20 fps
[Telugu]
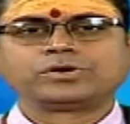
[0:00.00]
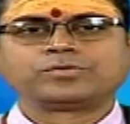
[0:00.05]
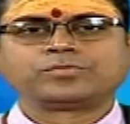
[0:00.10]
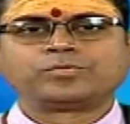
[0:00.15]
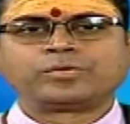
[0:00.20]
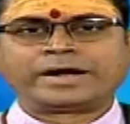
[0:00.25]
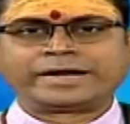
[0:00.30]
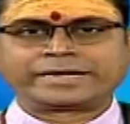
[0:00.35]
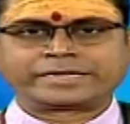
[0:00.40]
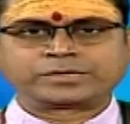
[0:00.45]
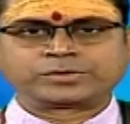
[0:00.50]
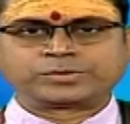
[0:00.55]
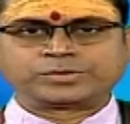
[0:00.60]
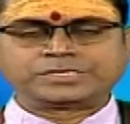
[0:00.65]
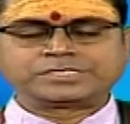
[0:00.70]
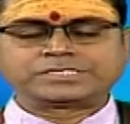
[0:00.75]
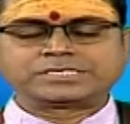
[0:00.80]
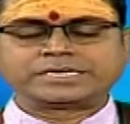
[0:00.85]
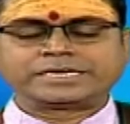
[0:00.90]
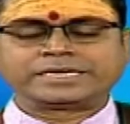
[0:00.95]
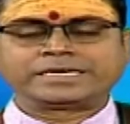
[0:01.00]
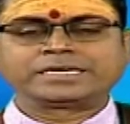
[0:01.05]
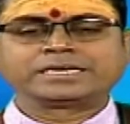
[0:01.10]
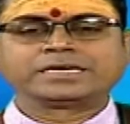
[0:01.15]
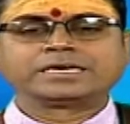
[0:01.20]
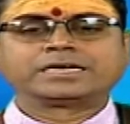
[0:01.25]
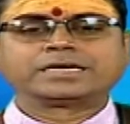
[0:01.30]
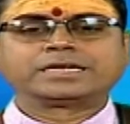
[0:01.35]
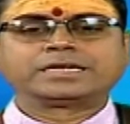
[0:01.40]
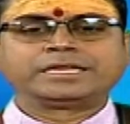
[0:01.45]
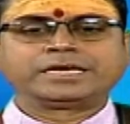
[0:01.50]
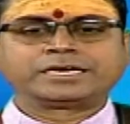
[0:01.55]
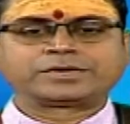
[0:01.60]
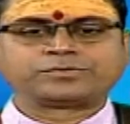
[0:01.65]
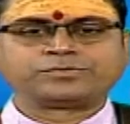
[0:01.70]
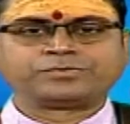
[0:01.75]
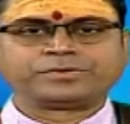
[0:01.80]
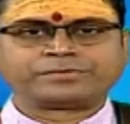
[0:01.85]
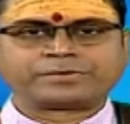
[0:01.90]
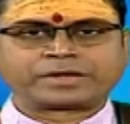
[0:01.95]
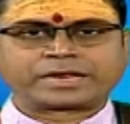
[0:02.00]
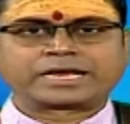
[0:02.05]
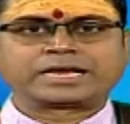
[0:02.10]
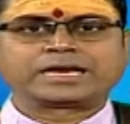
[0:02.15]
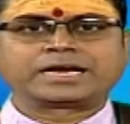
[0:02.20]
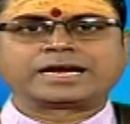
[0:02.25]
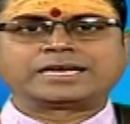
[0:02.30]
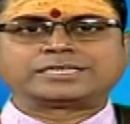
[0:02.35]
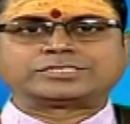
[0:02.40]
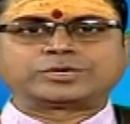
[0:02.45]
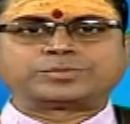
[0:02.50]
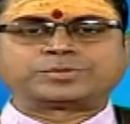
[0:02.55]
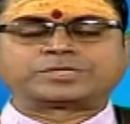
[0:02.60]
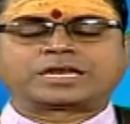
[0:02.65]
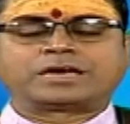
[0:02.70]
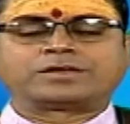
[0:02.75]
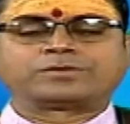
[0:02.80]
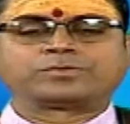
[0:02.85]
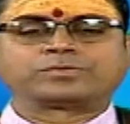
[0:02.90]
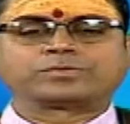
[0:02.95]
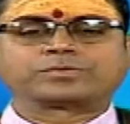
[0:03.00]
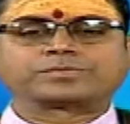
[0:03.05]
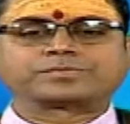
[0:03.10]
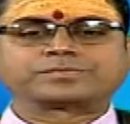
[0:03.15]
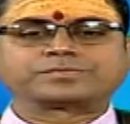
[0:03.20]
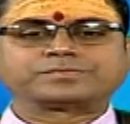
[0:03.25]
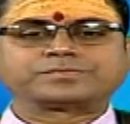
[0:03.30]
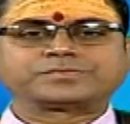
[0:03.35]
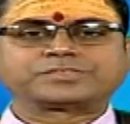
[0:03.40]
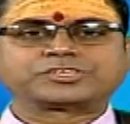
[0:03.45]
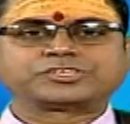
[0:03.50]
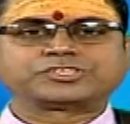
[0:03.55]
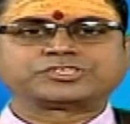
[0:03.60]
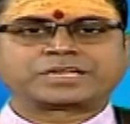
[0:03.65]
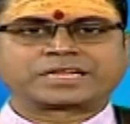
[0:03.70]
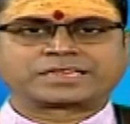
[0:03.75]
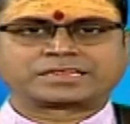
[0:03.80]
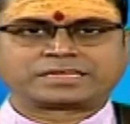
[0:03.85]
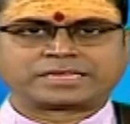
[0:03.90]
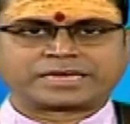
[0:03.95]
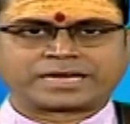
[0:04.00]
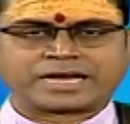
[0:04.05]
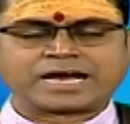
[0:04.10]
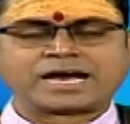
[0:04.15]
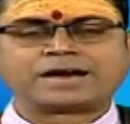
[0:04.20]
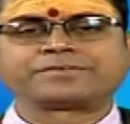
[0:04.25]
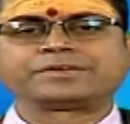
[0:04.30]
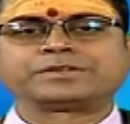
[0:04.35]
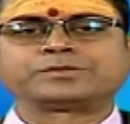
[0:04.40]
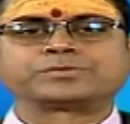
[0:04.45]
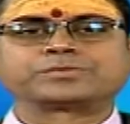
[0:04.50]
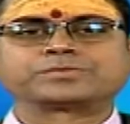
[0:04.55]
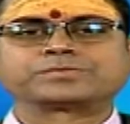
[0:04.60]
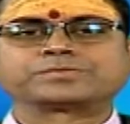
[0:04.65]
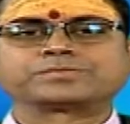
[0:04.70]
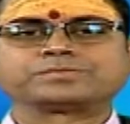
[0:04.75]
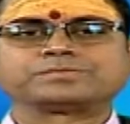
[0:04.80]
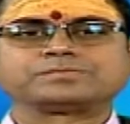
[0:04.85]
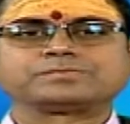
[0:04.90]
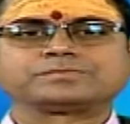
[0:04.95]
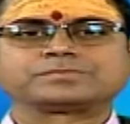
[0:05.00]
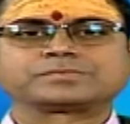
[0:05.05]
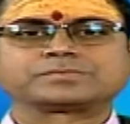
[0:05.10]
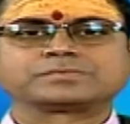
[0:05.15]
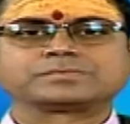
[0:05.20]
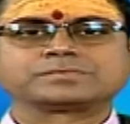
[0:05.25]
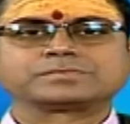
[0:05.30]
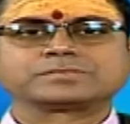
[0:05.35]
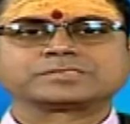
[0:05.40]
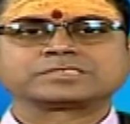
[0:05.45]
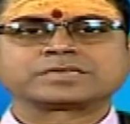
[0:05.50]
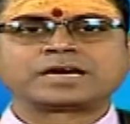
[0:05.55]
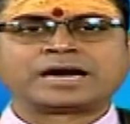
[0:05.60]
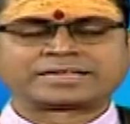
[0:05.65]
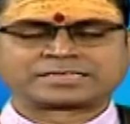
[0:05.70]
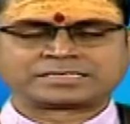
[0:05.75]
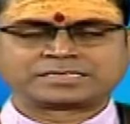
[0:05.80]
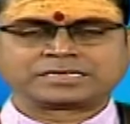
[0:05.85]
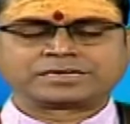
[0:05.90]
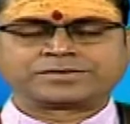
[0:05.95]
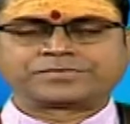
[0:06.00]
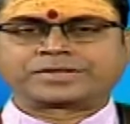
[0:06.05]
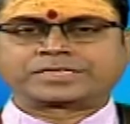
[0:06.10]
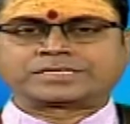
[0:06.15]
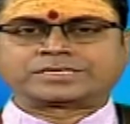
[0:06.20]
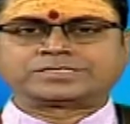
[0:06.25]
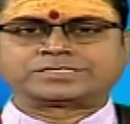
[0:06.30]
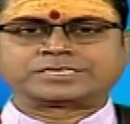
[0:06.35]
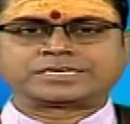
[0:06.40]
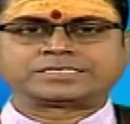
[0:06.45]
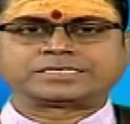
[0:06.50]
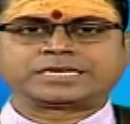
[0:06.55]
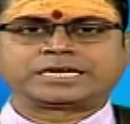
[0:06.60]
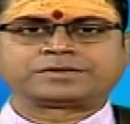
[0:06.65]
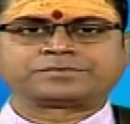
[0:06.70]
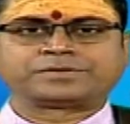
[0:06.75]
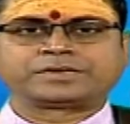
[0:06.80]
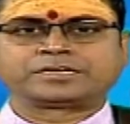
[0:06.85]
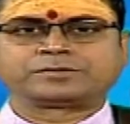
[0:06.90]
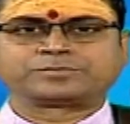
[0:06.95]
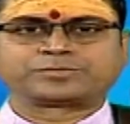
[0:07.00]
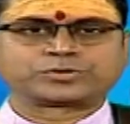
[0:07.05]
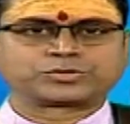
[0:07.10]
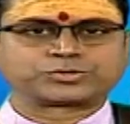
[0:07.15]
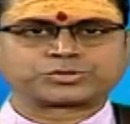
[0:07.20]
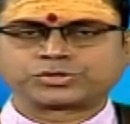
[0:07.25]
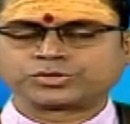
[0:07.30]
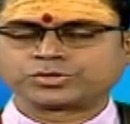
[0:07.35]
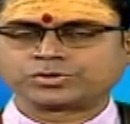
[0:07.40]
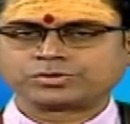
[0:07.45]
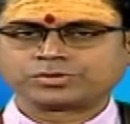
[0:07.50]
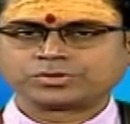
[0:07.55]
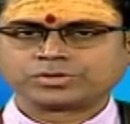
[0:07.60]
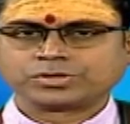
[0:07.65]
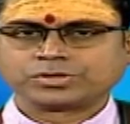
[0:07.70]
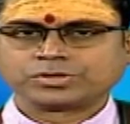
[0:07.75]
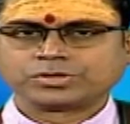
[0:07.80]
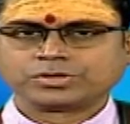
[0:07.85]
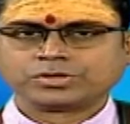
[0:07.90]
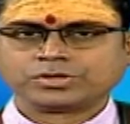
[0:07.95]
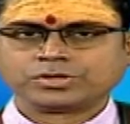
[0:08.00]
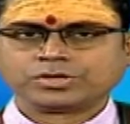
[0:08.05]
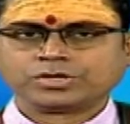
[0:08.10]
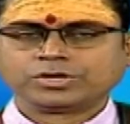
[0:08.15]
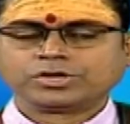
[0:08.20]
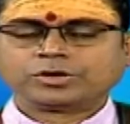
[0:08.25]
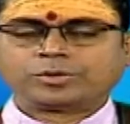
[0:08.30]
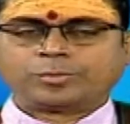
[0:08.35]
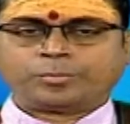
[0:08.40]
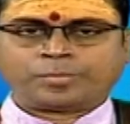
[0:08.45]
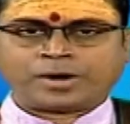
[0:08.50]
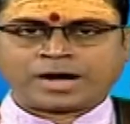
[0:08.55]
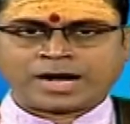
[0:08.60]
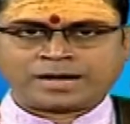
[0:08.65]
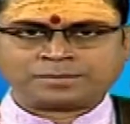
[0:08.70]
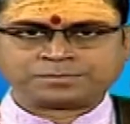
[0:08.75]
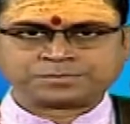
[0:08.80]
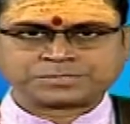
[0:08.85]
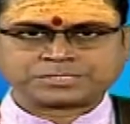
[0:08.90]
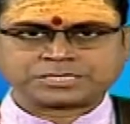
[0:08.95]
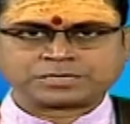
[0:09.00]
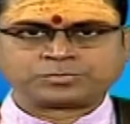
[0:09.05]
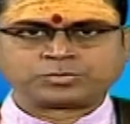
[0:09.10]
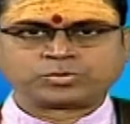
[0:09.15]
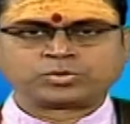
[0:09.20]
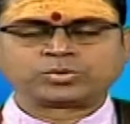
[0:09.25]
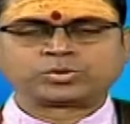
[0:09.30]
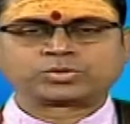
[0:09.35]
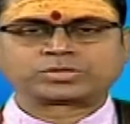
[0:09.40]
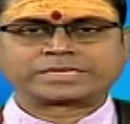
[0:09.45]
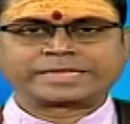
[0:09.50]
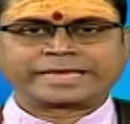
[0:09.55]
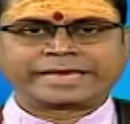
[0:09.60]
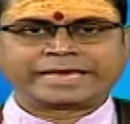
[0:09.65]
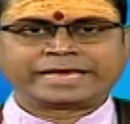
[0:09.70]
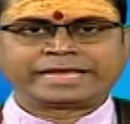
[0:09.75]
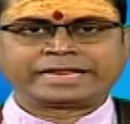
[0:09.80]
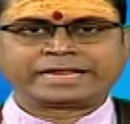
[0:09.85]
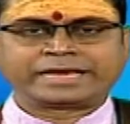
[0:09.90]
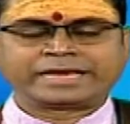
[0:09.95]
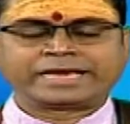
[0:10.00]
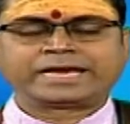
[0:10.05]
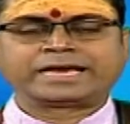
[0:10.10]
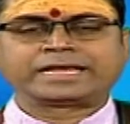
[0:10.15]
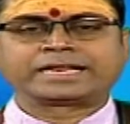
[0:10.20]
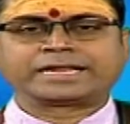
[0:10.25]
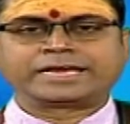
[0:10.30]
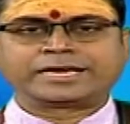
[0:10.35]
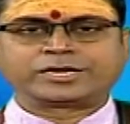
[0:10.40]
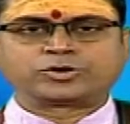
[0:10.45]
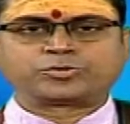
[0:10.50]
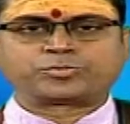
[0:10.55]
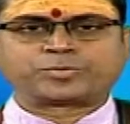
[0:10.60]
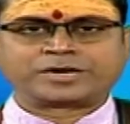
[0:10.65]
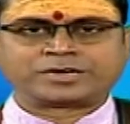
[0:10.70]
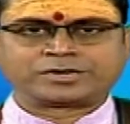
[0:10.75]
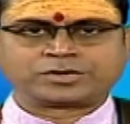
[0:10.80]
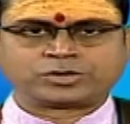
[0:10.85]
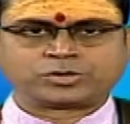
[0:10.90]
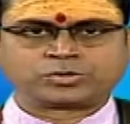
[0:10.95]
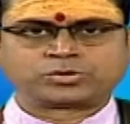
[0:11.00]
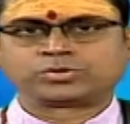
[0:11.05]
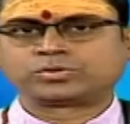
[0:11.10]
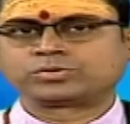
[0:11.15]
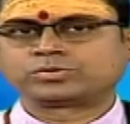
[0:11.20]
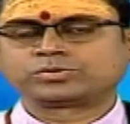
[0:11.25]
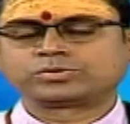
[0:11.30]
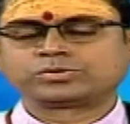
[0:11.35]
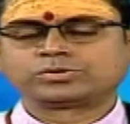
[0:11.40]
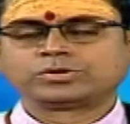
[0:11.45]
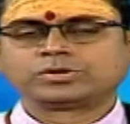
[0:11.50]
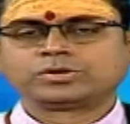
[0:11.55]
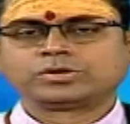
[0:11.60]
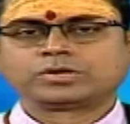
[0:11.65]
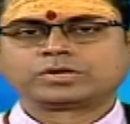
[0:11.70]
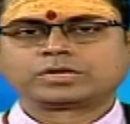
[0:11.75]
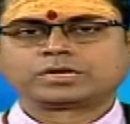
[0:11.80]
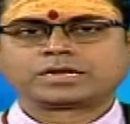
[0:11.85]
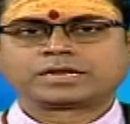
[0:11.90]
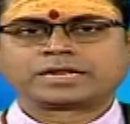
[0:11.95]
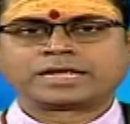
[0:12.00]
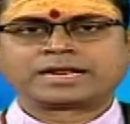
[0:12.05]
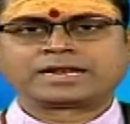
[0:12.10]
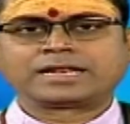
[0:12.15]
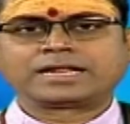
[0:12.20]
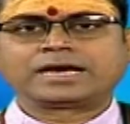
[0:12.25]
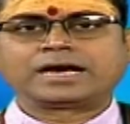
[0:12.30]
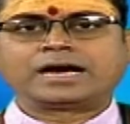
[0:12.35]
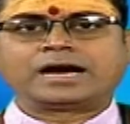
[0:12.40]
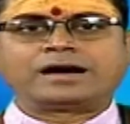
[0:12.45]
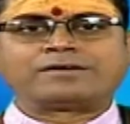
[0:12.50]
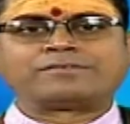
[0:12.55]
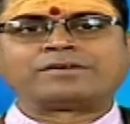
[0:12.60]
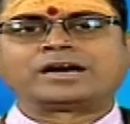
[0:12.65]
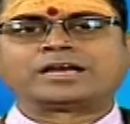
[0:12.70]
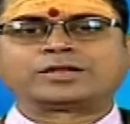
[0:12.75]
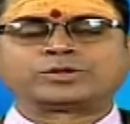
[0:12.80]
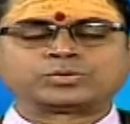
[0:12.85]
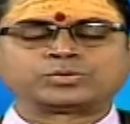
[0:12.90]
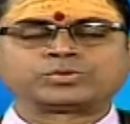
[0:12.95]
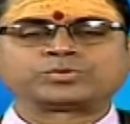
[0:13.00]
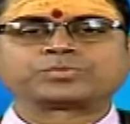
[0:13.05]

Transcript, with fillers: వాటి గురించి నీకు వివరంగా చెబుతాను శ్రద్ధగా విను కార్తీక వ్రతం చేసేటువంటి పురుషుడు మాంసము తేనె రేగుపండ్లు నల్ల ఆవాలు